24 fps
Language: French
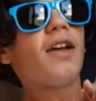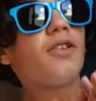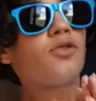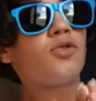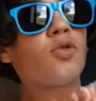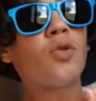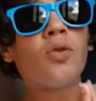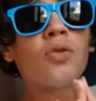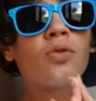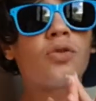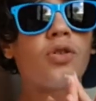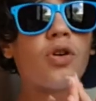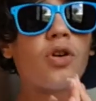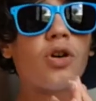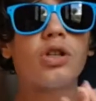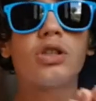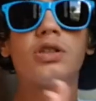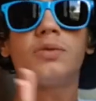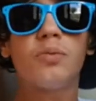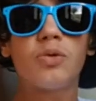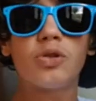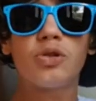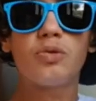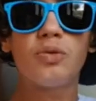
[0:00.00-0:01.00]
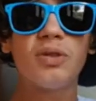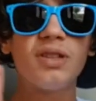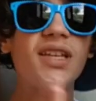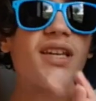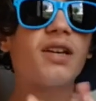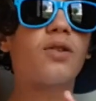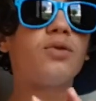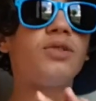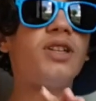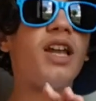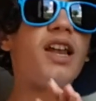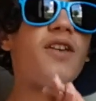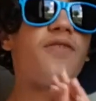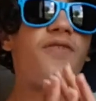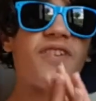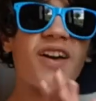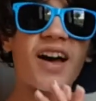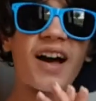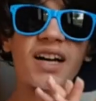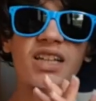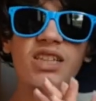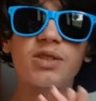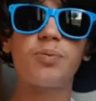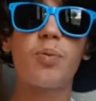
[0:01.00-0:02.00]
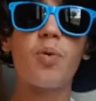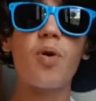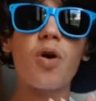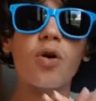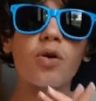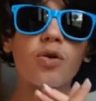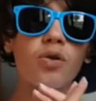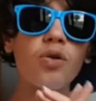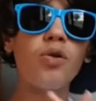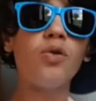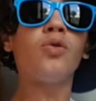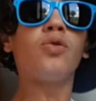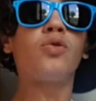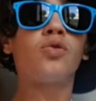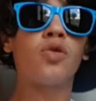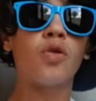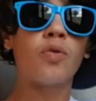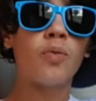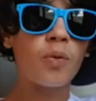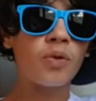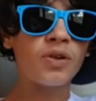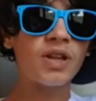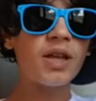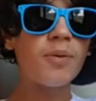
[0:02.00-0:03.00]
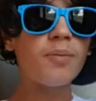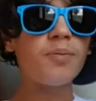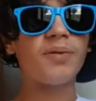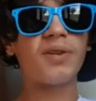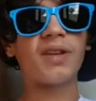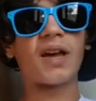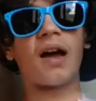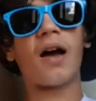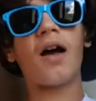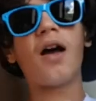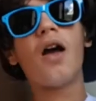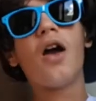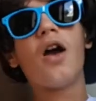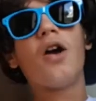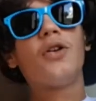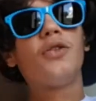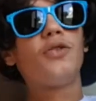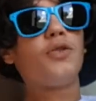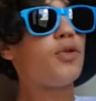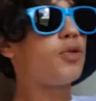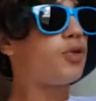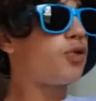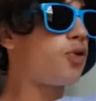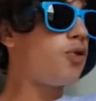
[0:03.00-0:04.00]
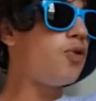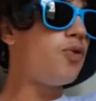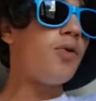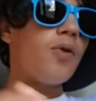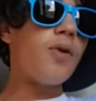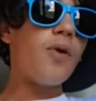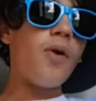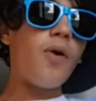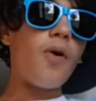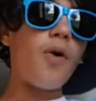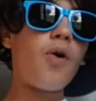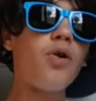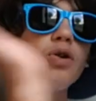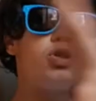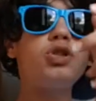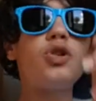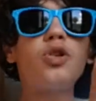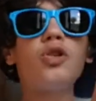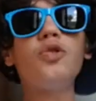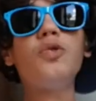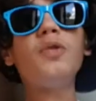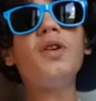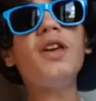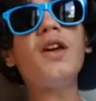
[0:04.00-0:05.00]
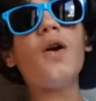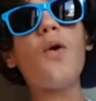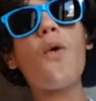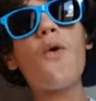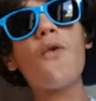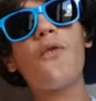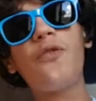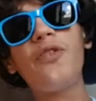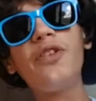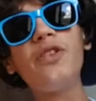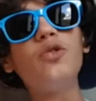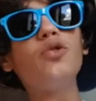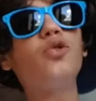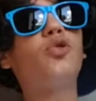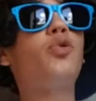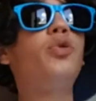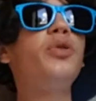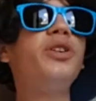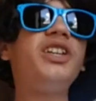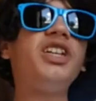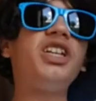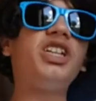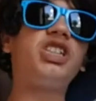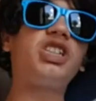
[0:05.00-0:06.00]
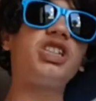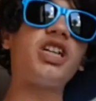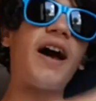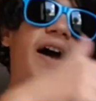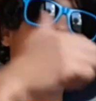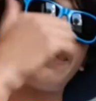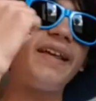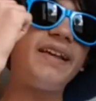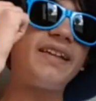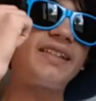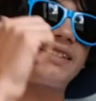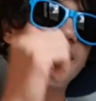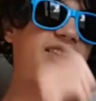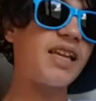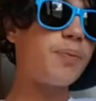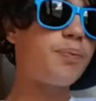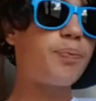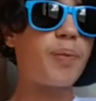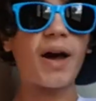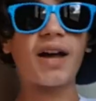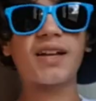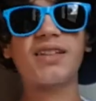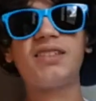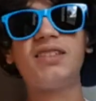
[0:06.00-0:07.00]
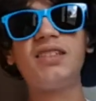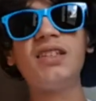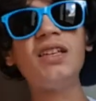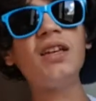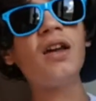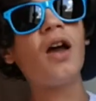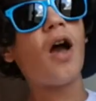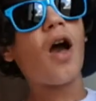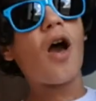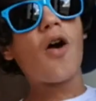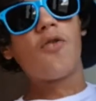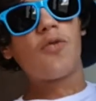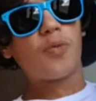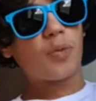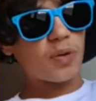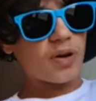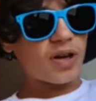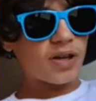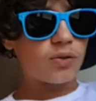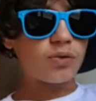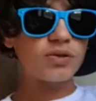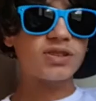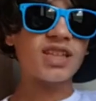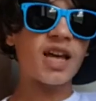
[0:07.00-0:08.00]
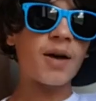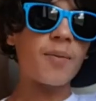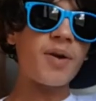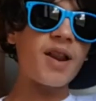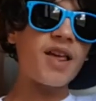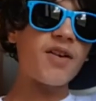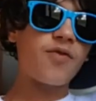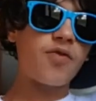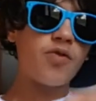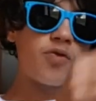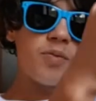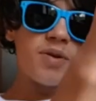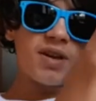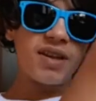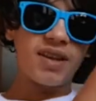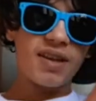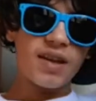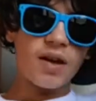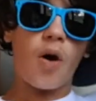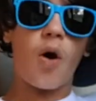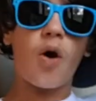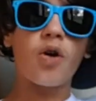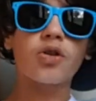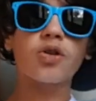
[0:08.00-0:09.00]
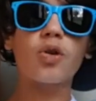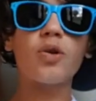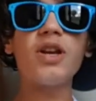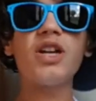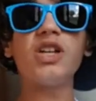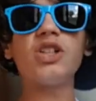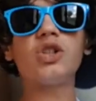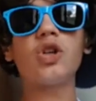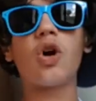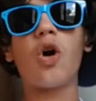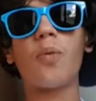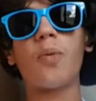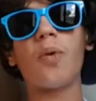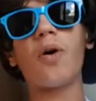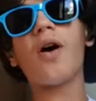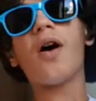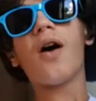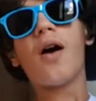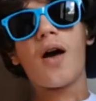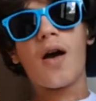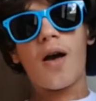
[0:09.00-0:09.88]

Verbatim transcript: Donc euh, je me suis dit qu'on allait faire un sport que tout le monde aime bien. Du coup, aujourd'hui, on fait du Quidditch. Allez, c'est parti. Vous prenez tous un que vous mettez entre les jambes.